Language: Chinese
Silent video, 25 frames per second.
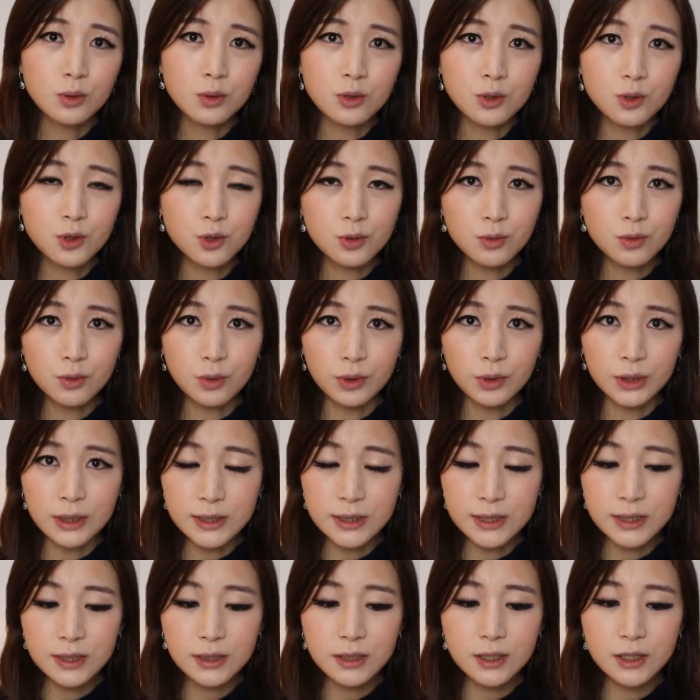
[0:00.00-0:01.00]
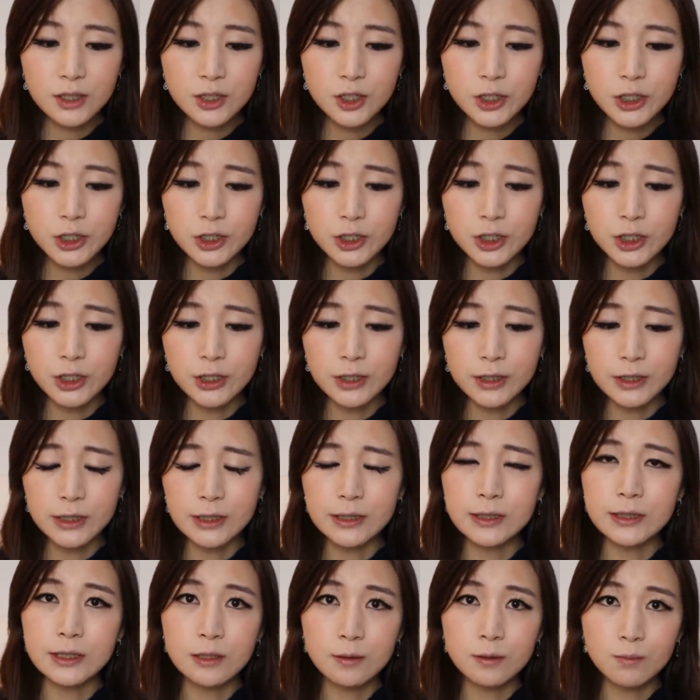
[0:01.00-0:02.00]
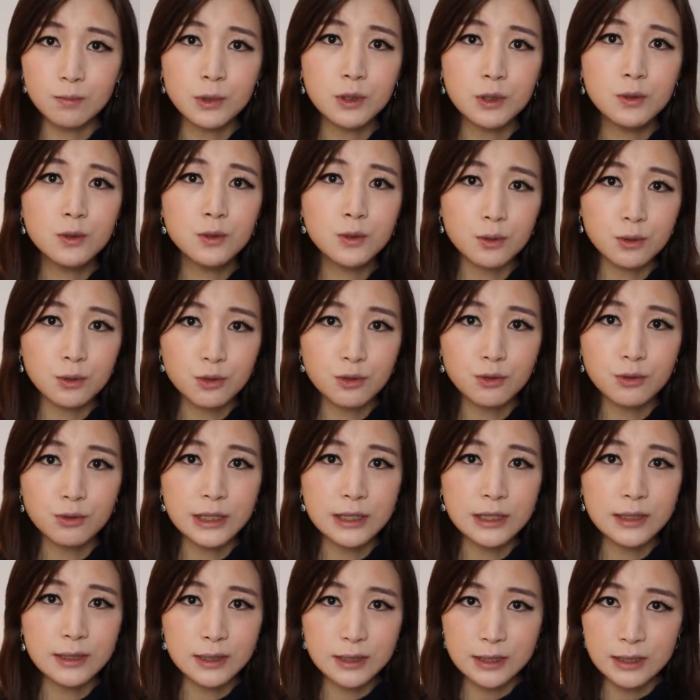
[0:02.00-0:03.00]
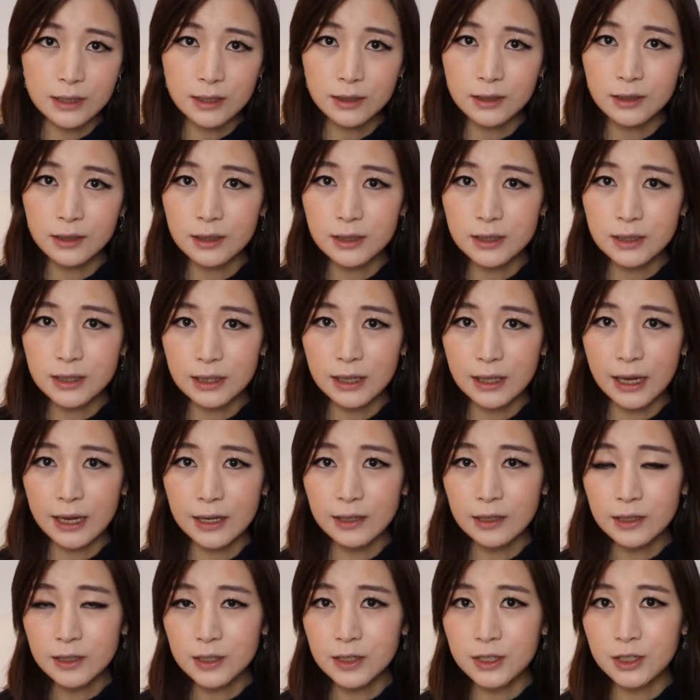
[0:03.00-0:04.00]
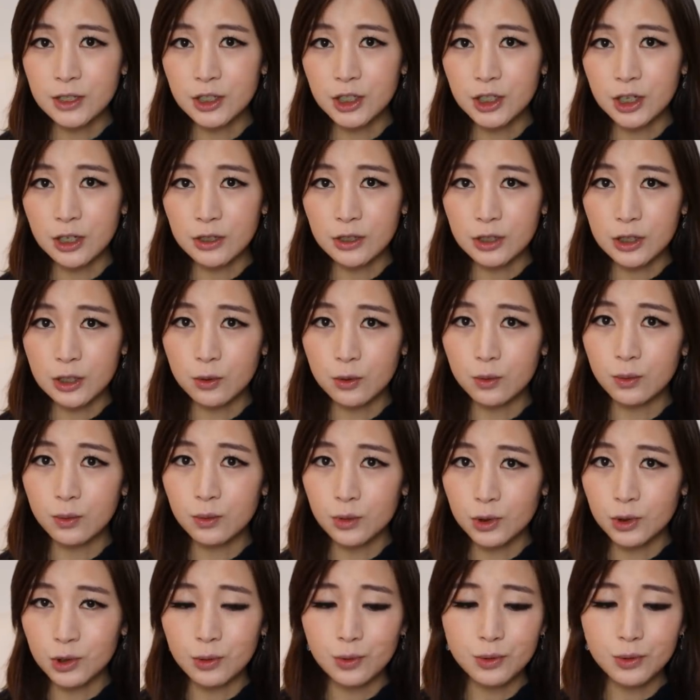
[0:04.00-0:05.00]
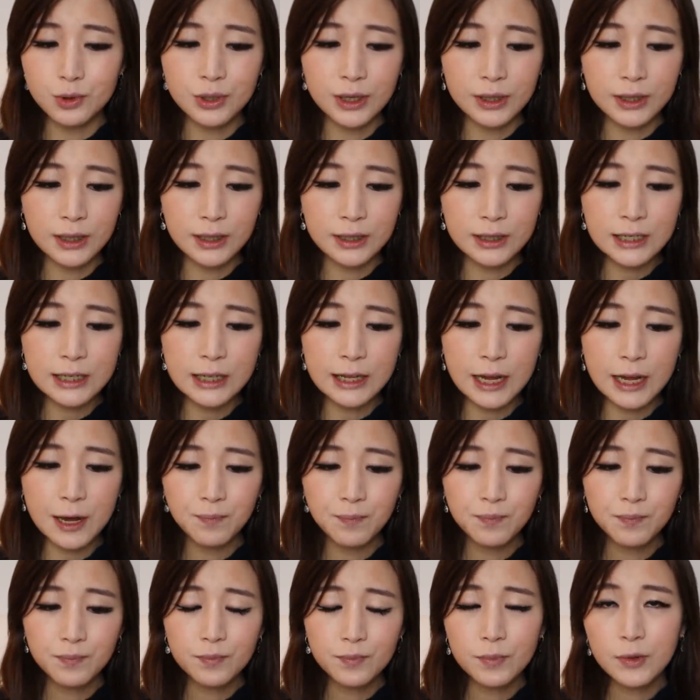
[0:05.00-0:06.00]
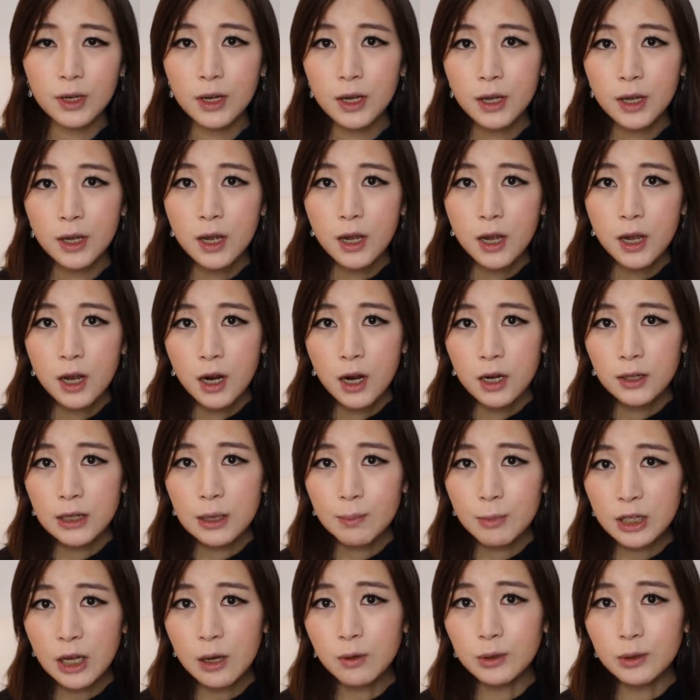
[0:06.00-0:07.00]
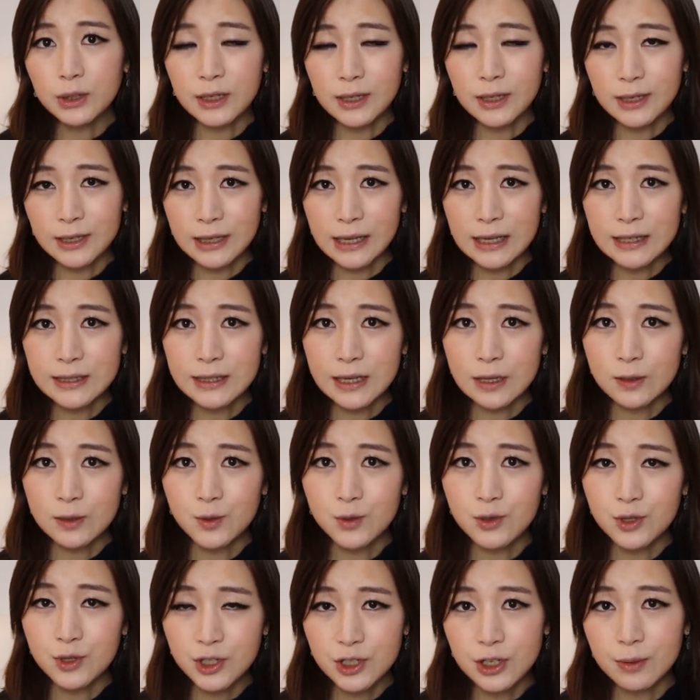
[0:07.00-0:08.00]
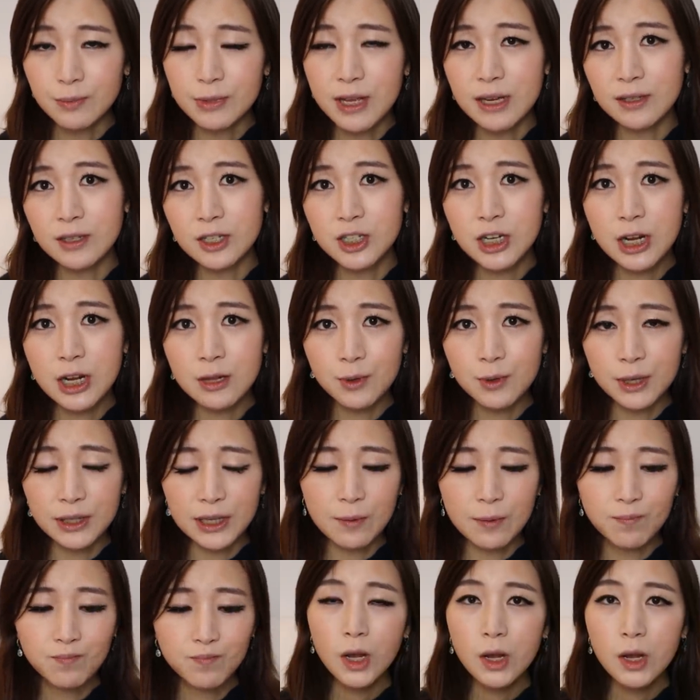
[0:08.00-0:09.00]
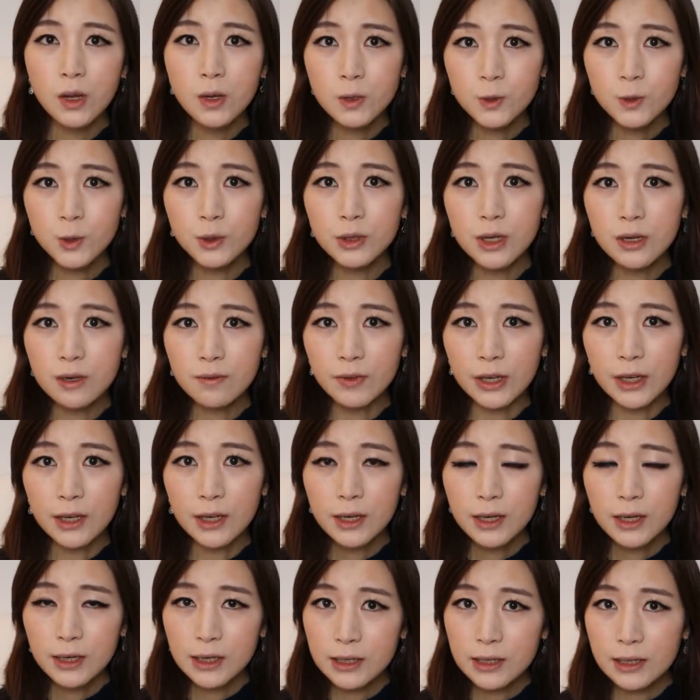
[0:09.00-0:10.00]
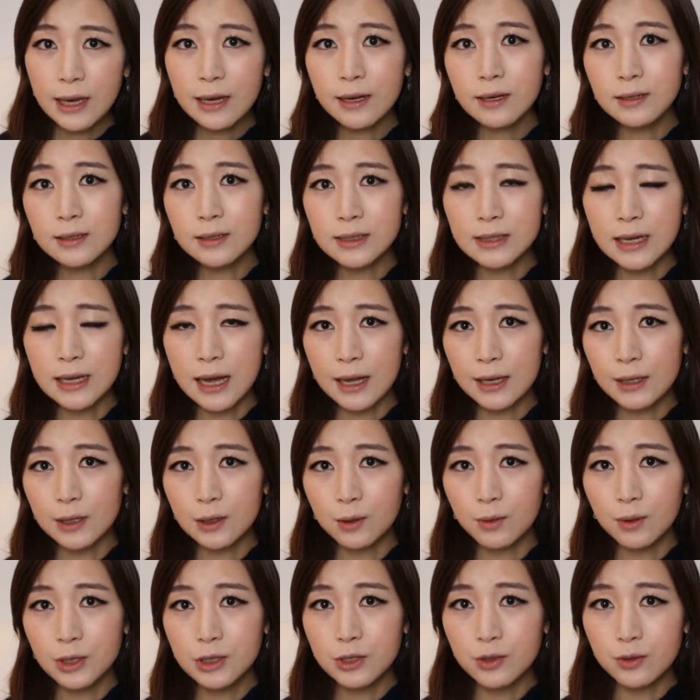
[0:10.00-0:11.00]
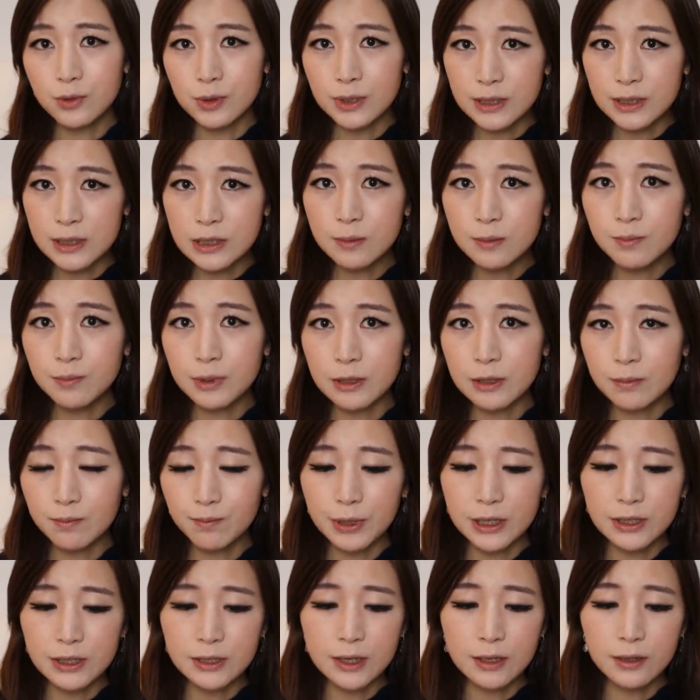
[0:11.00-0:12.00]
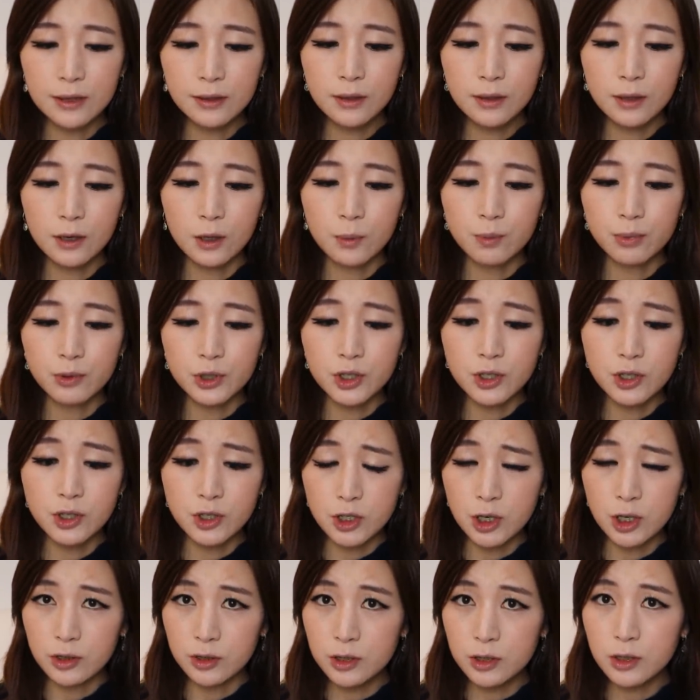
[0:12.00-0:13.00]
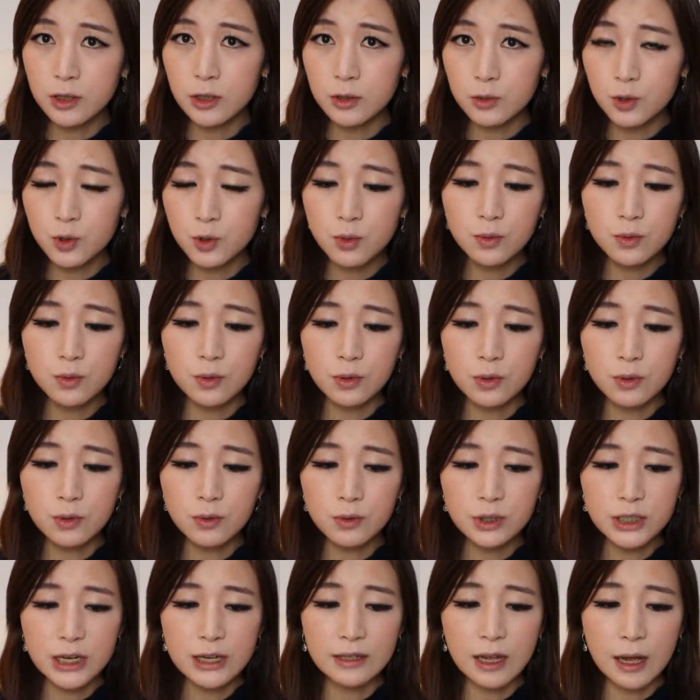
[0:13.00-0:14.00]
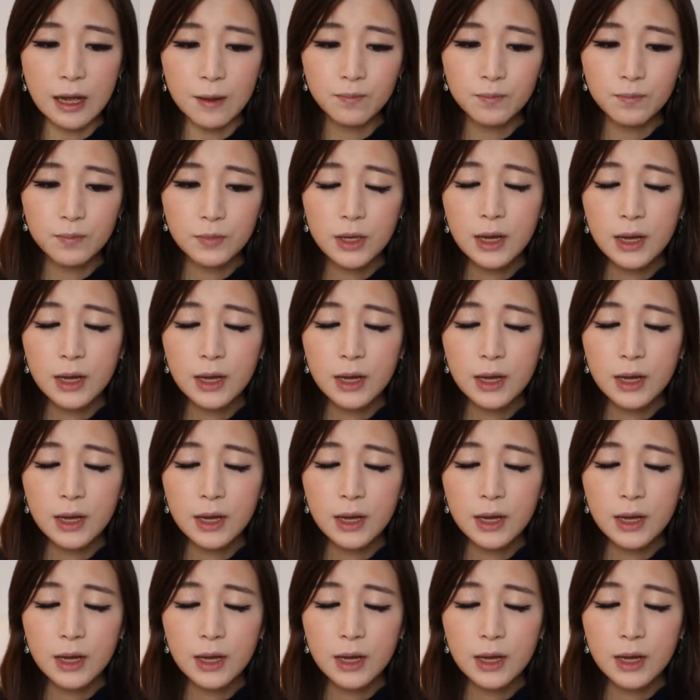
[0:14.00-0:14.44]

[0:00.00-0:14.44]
与中国的精英政治以及民族主义结合起来，形成一股扭旋的力量。那么，到底应该采取什么样的战略呢？作者认为，应该更狭隘地关注习近平本人，而不是整个中国共产党。